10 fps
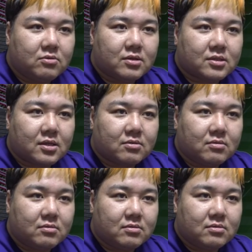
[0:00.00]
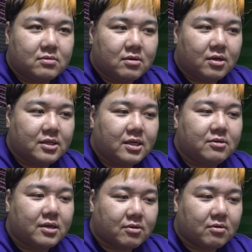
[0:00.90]
ですか？あ、いけ
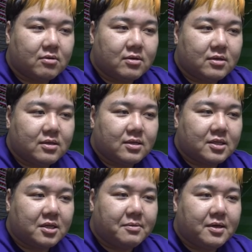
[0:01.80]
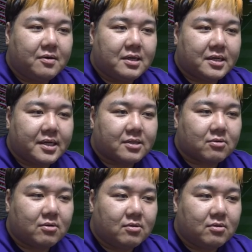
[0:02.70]
るけど。ケミが合わないねと。